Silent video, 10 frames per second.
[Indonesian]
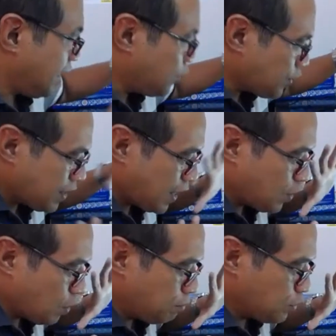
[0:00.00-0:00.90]
Itu
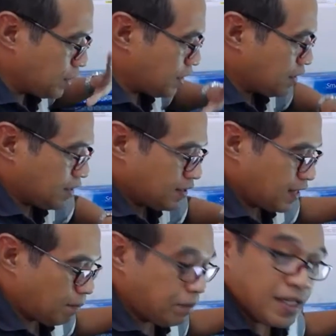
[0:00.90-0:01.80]
tentang komputer.
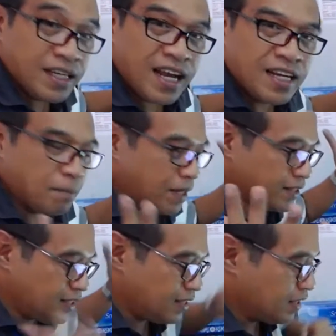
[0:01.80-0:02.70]
Saya pikir Anda
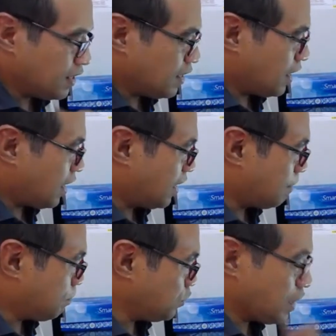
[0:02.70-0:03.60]
pasti
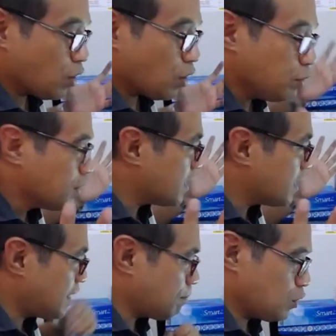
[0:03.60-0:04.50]
uh, punya komputer
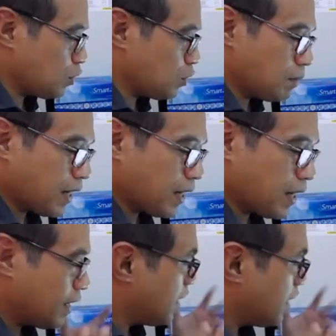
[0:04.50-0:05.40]
siap untuk
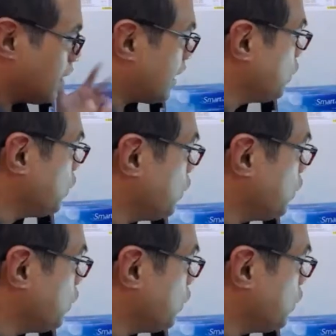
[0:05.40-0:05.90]
dipakai. Yang